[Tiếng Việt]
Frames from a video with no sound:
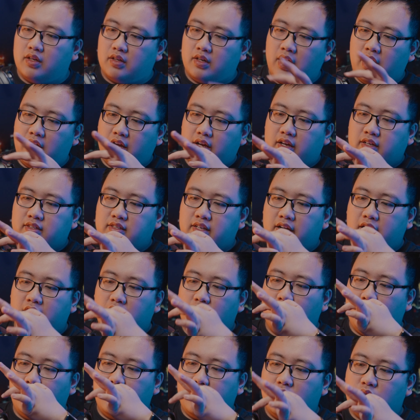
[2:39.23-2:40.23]
Đây, cái dây kết
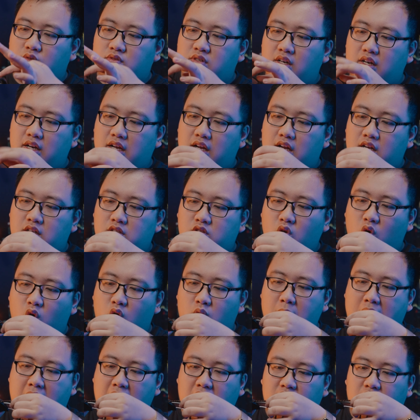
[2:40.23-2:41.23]
nối này nó rất là to
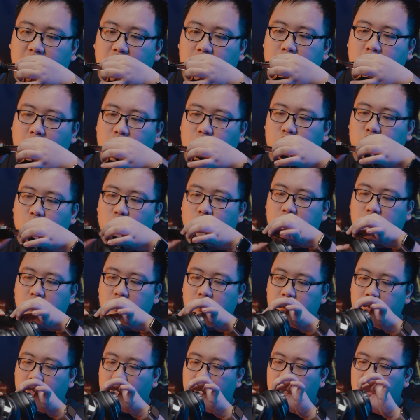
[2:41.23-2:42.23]
bản, được bọc dù
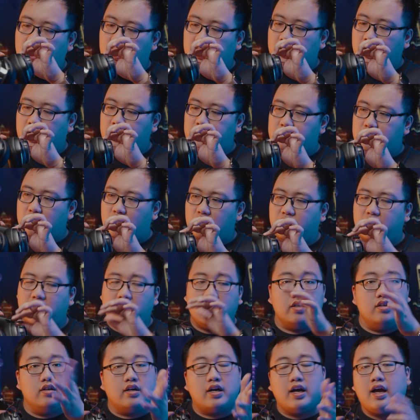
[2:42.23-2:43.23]
tử tế cẩn thận, chứ không phải
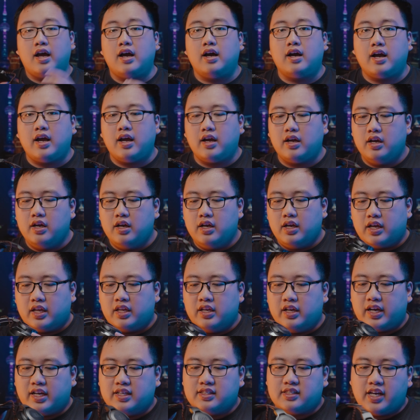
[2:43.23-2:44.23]
là như các hãng khác.
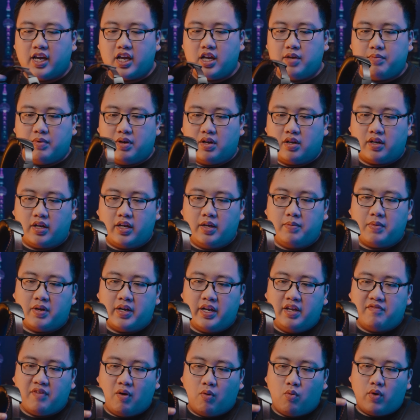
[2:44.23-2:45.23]
Những cái dây mà khi mà
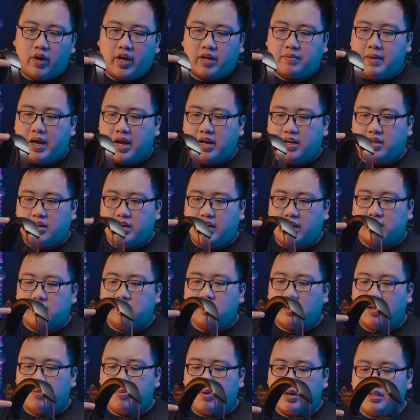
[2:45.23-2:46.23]
đi vòng qua headband như này
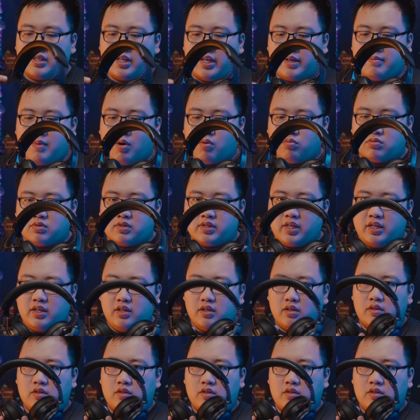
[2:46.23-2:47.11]
thường là một cái dây mỏng dính